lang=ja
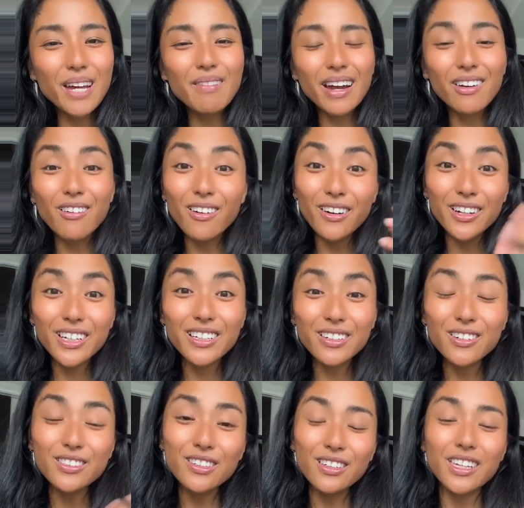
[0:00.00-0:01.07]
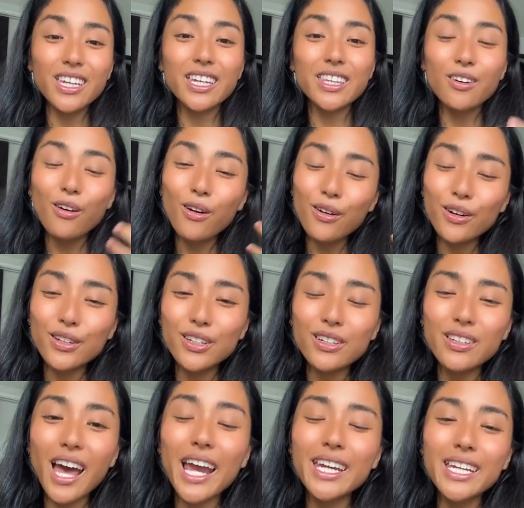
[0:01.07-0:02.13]
例えば、こういうこと聞いて、こう
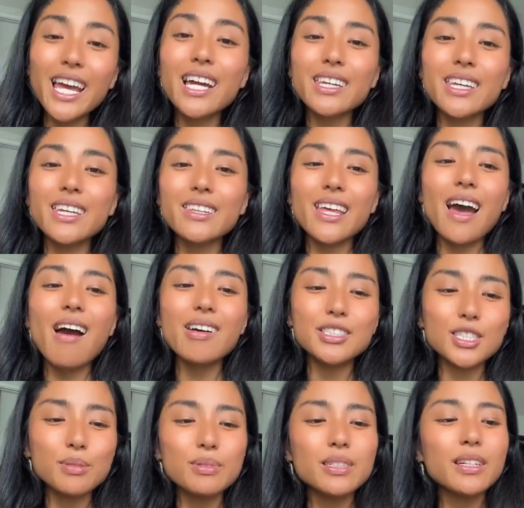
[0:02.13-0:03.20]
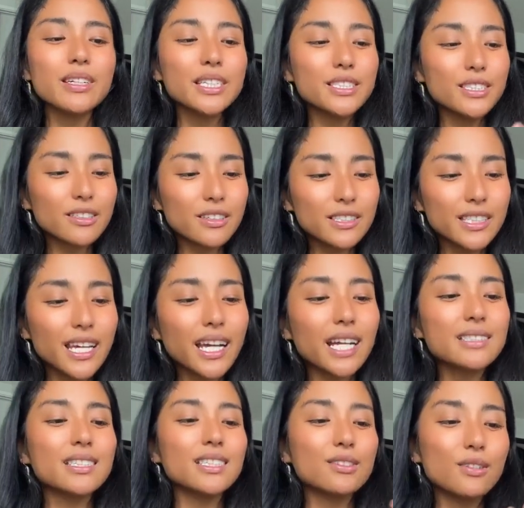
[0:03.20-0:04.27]
いうアイデア聞いて、あ、自分の日常生
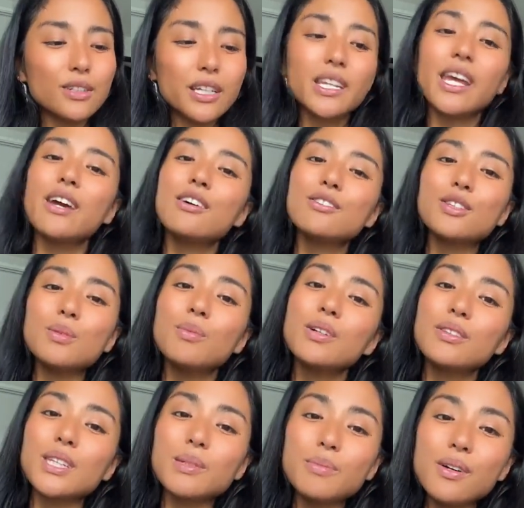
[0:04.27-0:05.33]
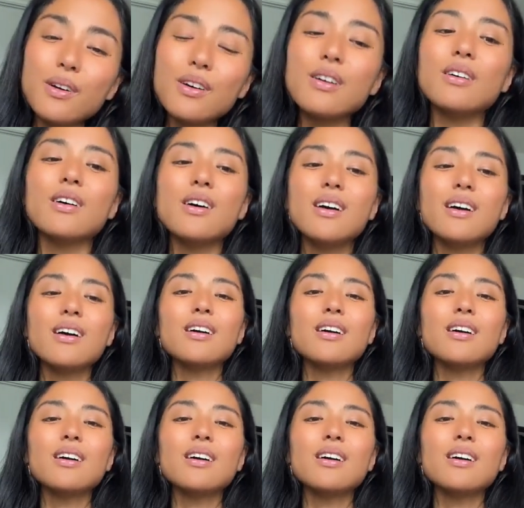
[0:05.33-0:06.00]
活に取り入れようと思っても、